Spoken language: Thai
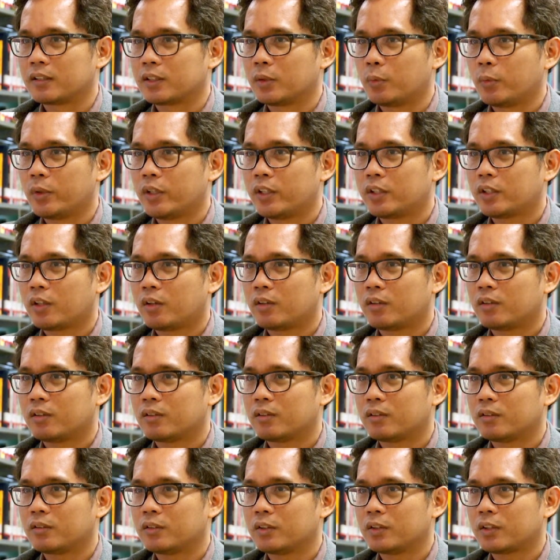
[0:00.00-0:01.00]
ทีวีดิจิตอล
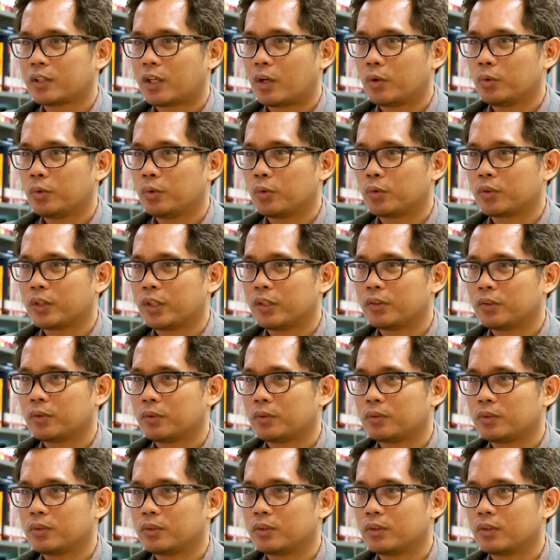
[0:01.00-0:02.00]
เข้าอยู่ใน
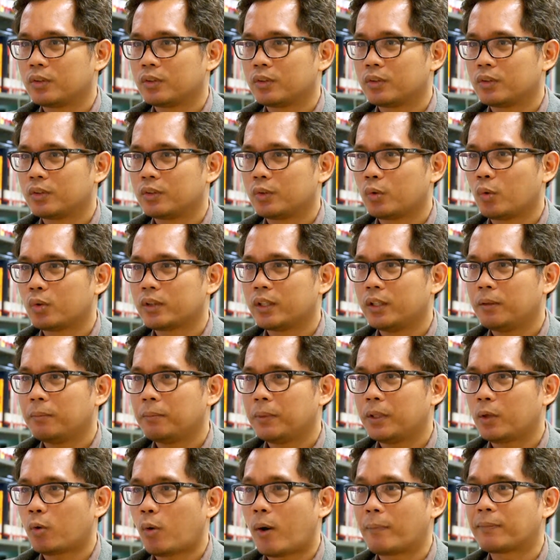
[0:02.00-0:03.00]
สุขยุคที่
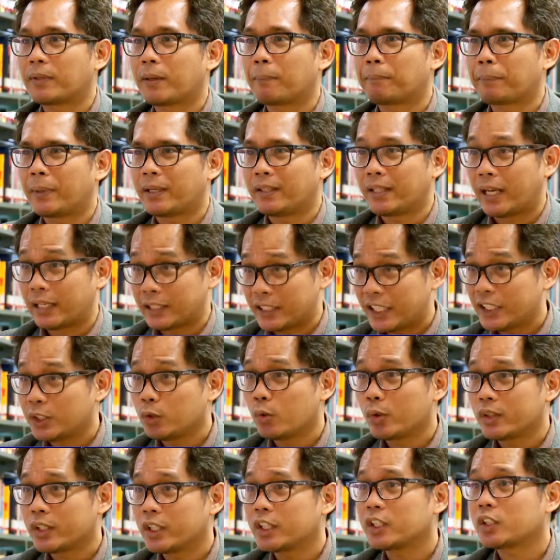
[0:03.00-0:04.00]
มีความจำเป็นอย่างยิ่ง
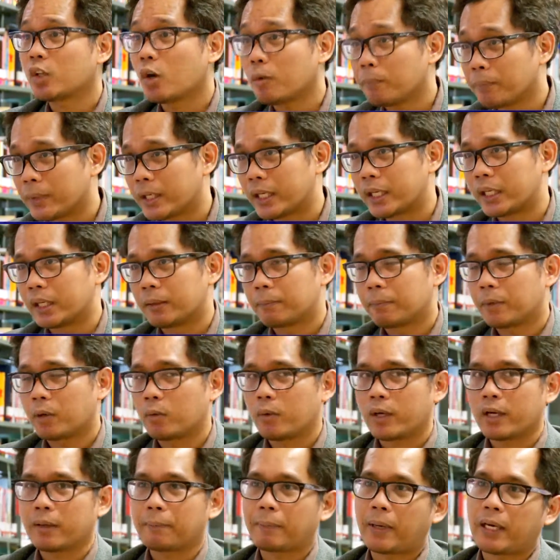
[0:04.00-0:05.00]
ยวดที่จะต้องมี เพ
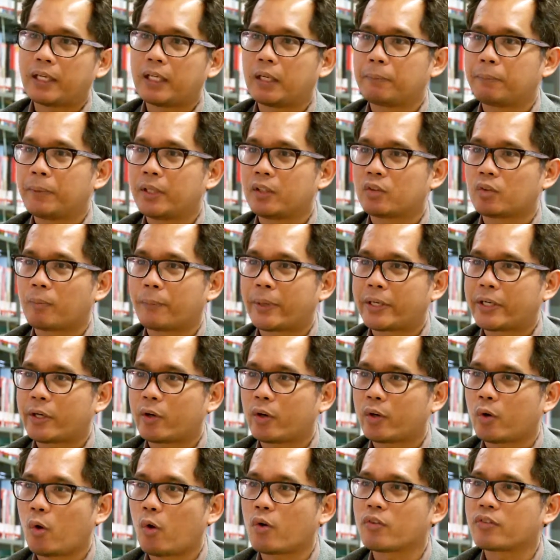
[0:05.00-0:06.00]
ราะว่าภายในปี
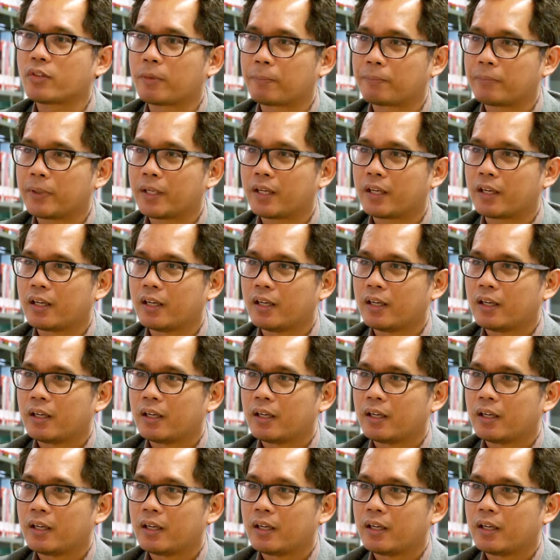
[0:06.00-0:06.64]
2560เนี่ย